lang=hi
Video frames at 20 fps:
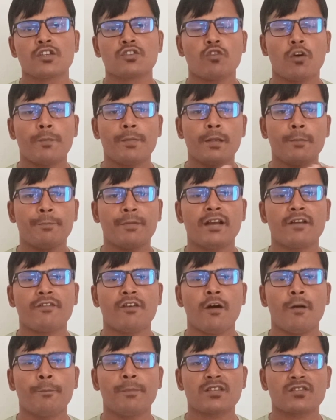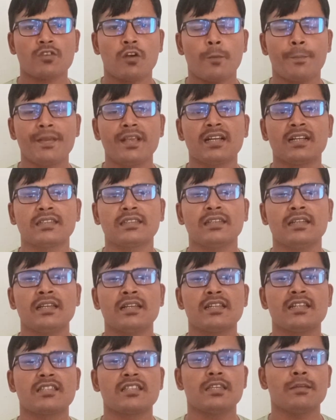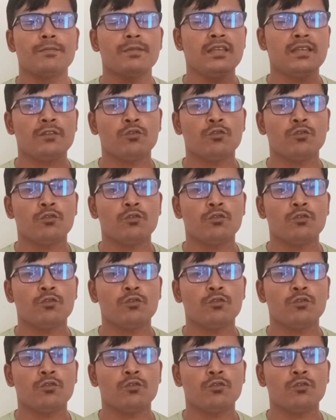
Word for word: शॉपिंग प्लेटफॉर्म पर शॉपिंग करते हैं किसी